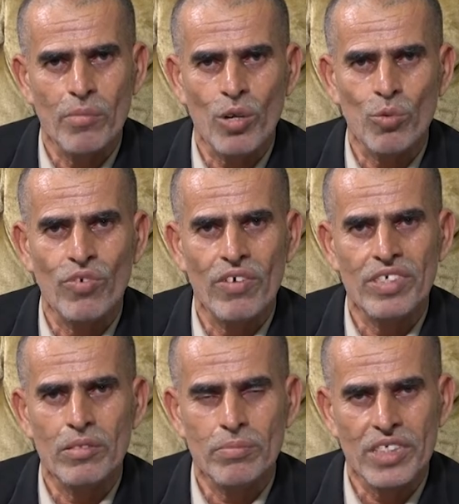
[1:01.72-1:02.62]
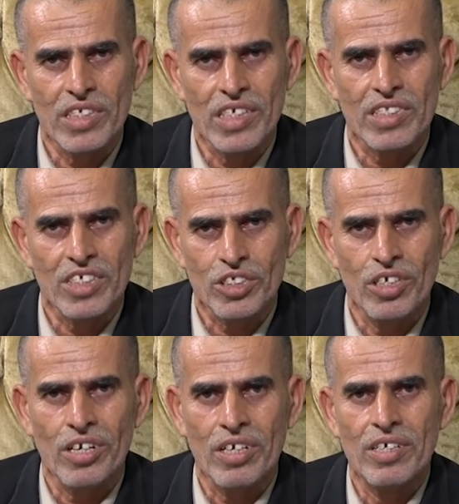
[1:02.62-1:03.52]
المعروفة في مدينة
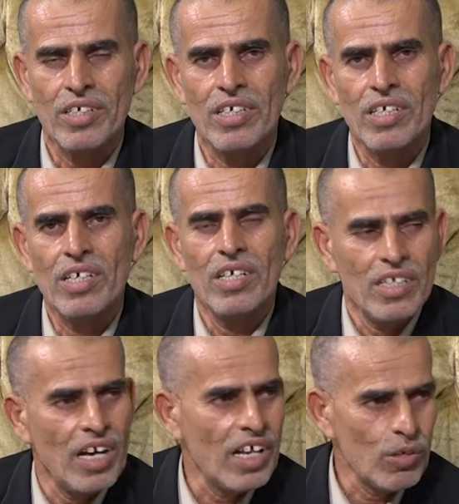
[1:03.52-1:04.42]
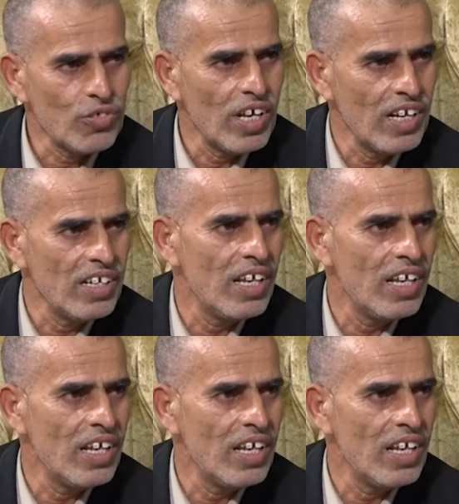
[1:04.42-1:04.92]
الشهر اهلا وسهلا